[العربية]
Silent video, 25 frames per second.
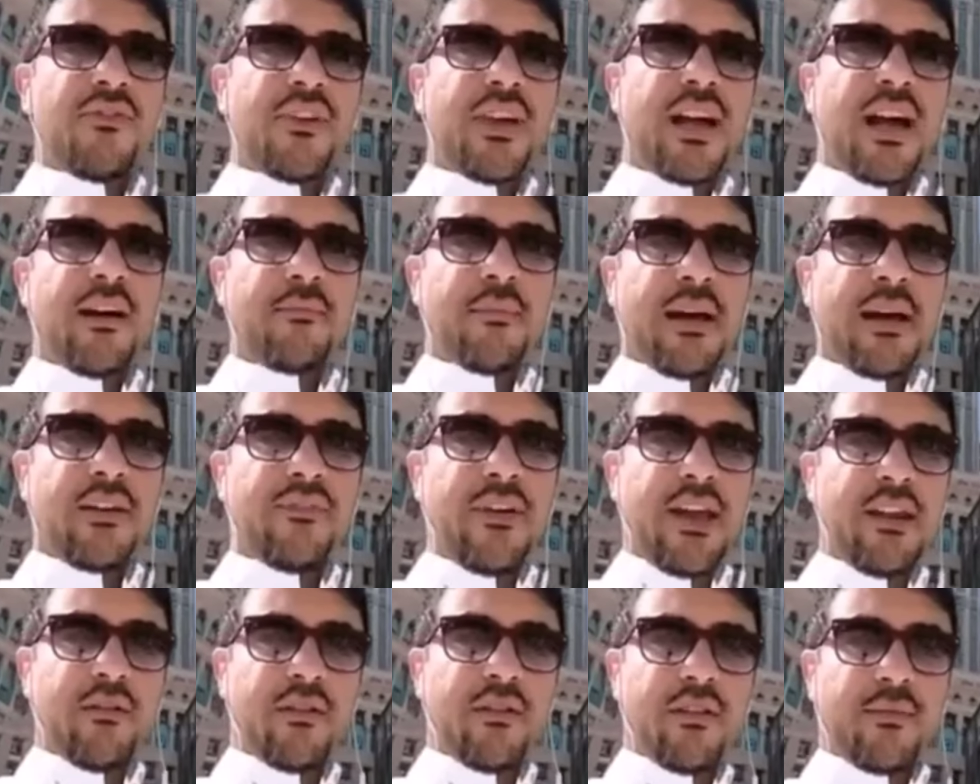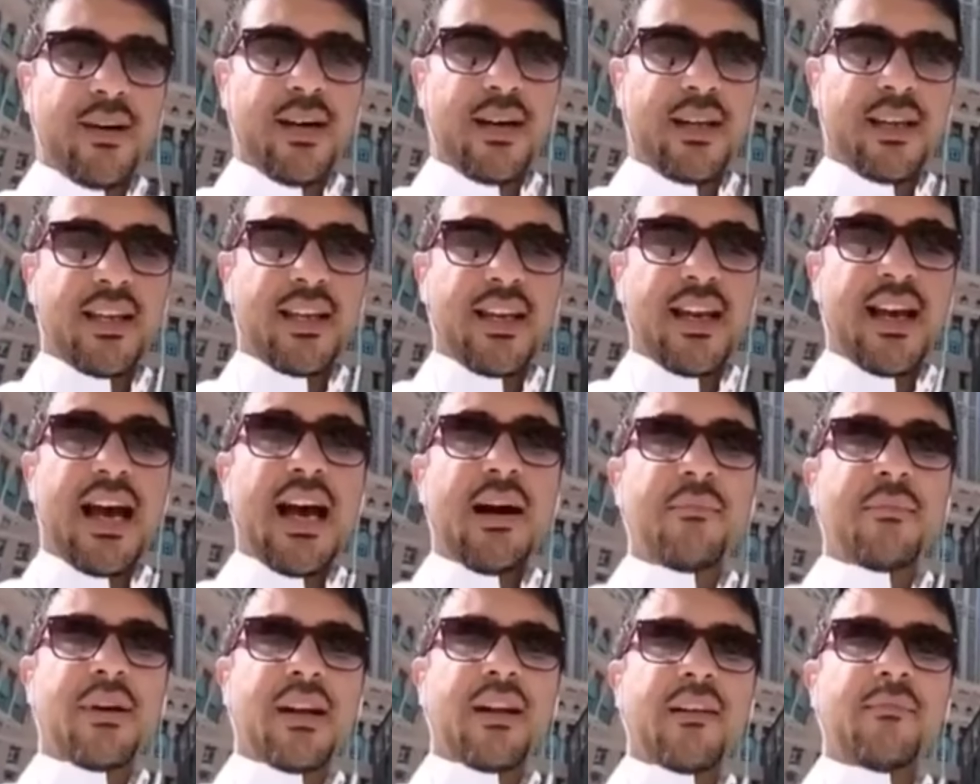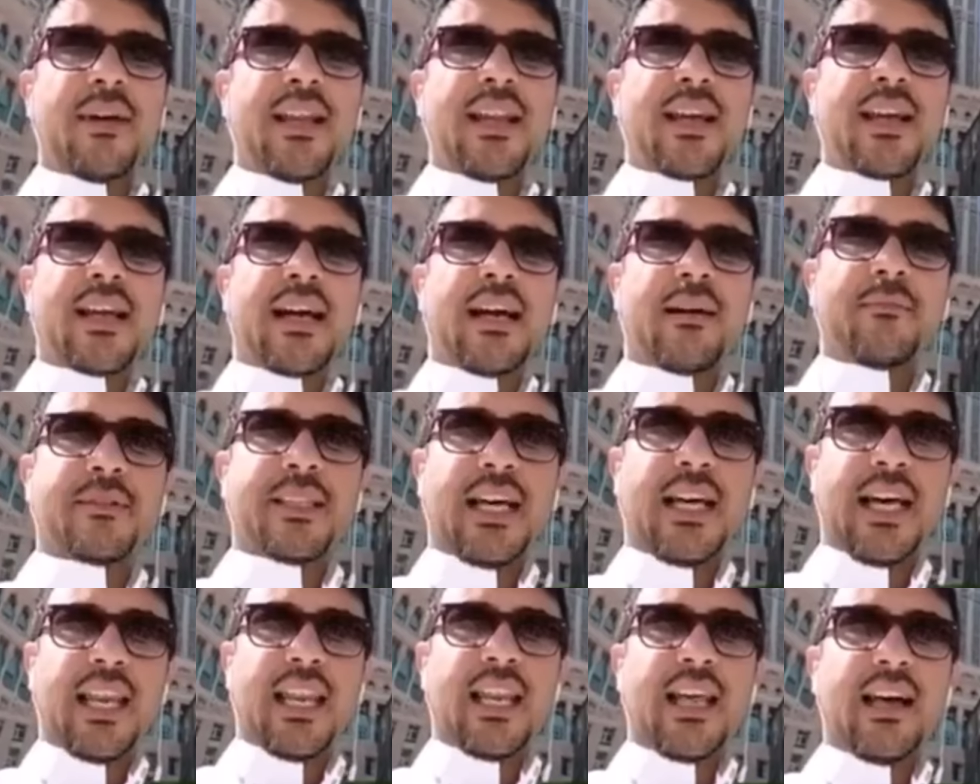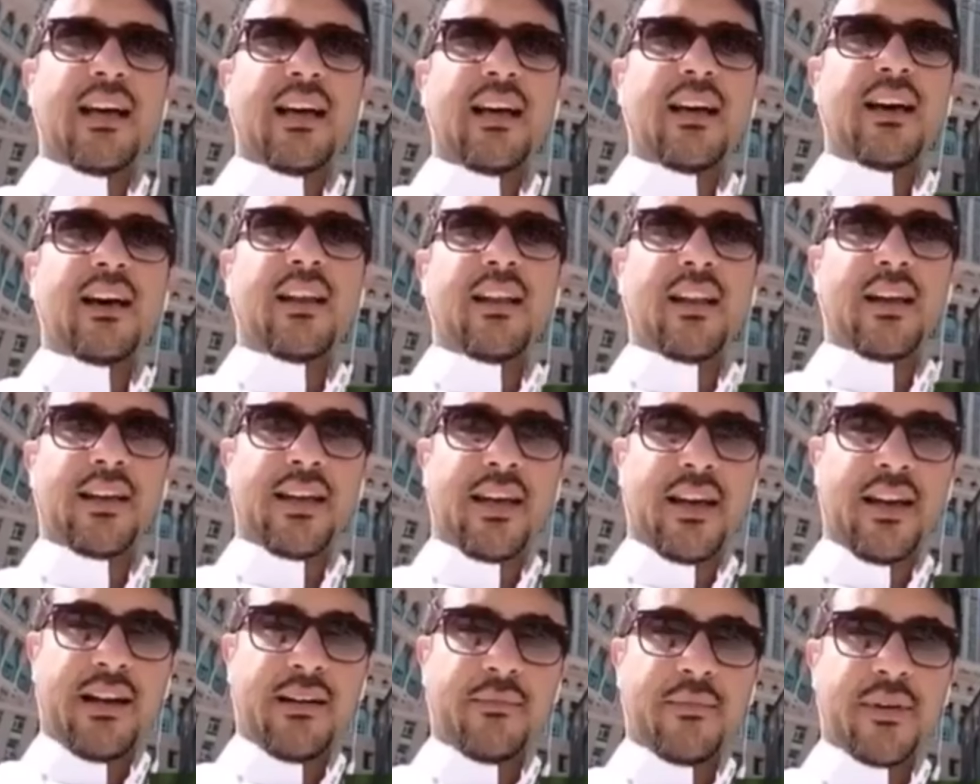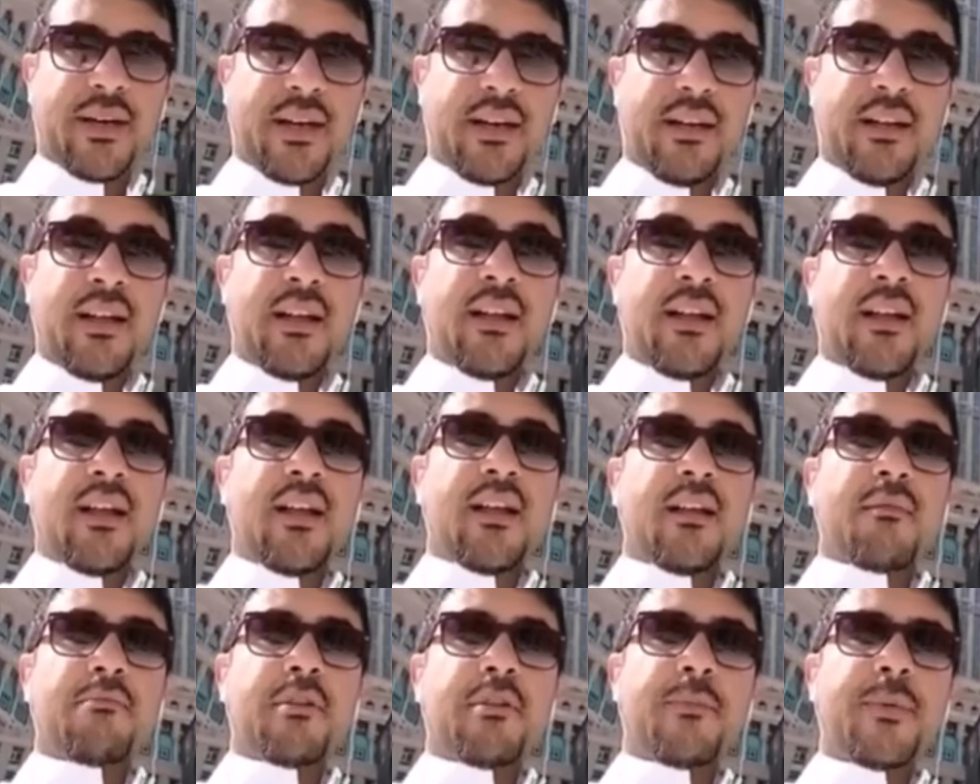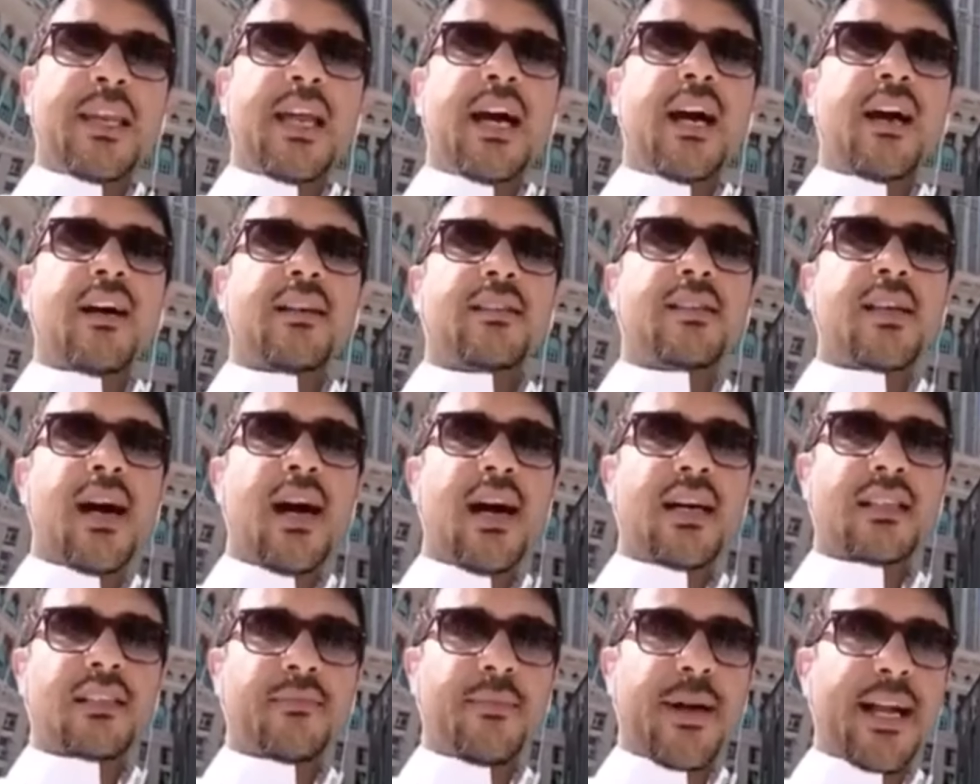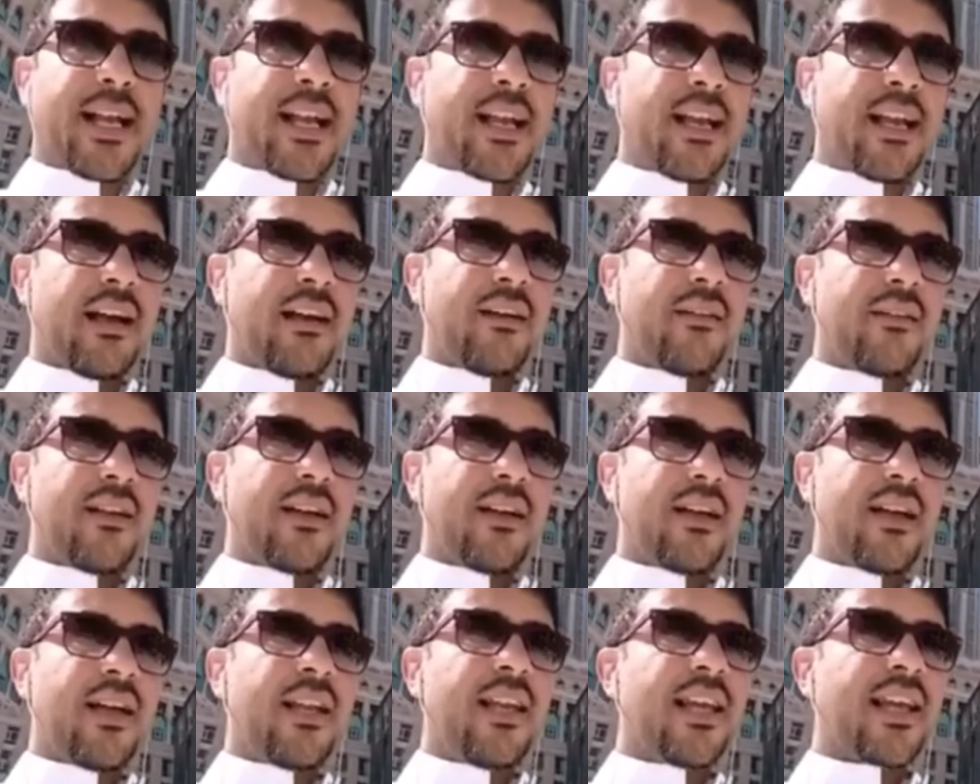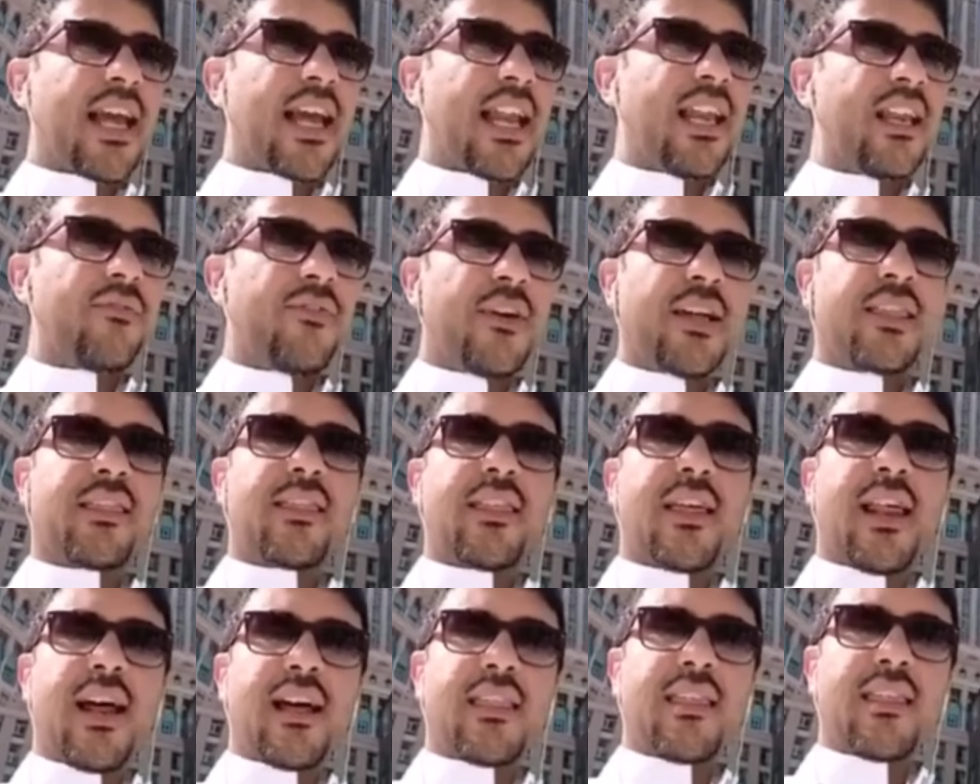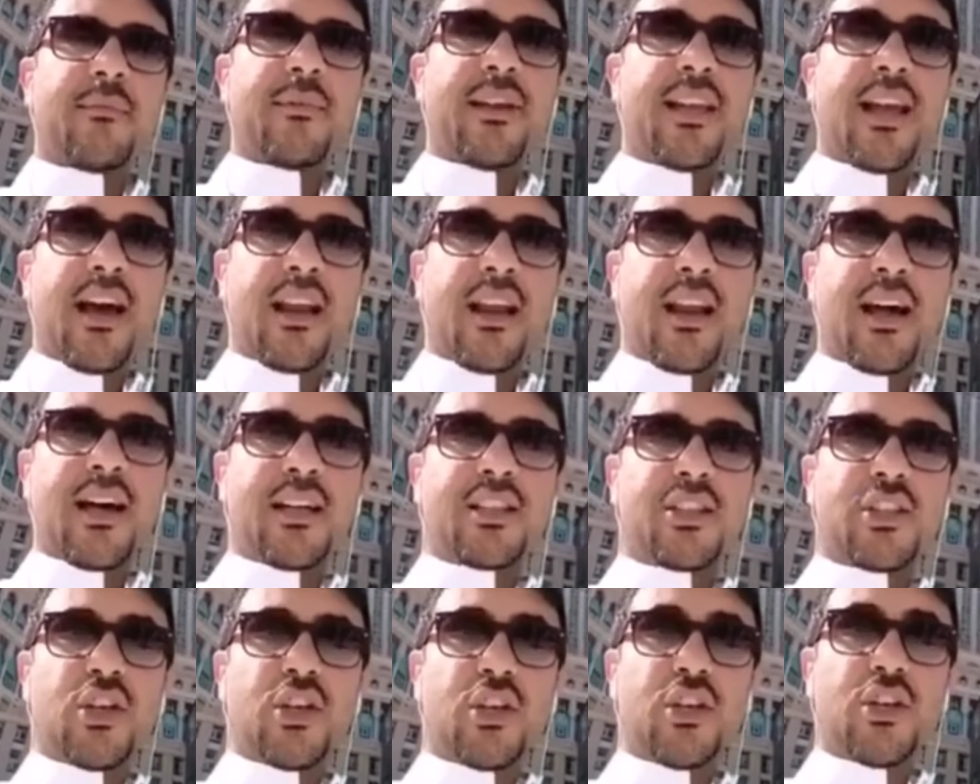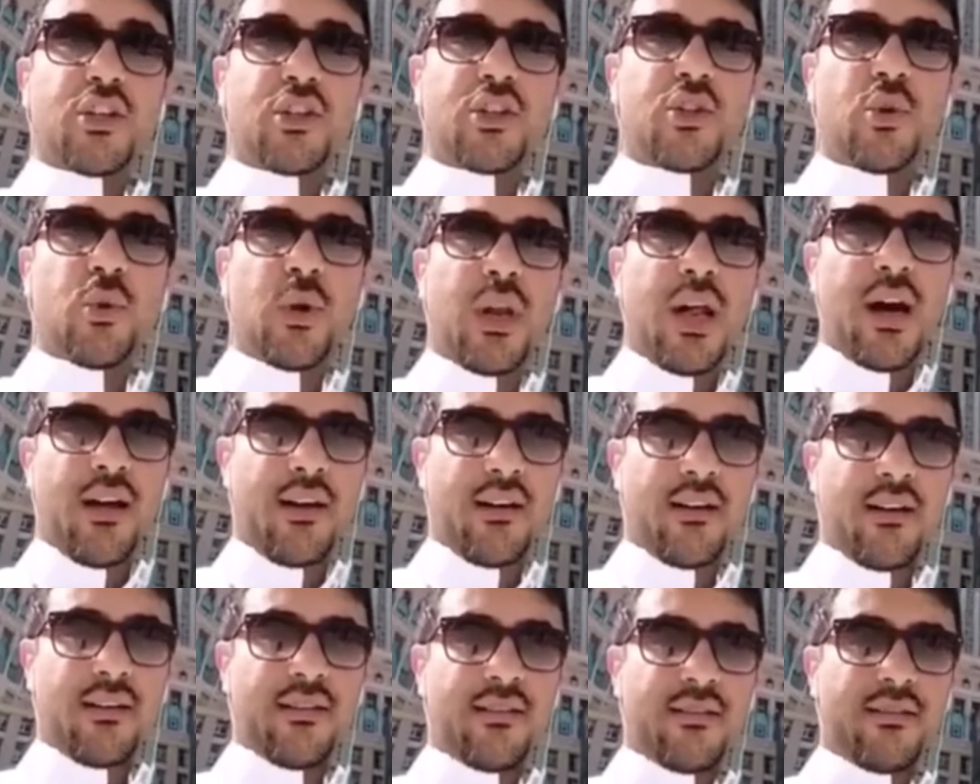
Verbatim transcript: عام 2008 أمر الملك عبد الله الله يرحمه ببناء ساعة مكة اللي كلفت 3 مليارات دولار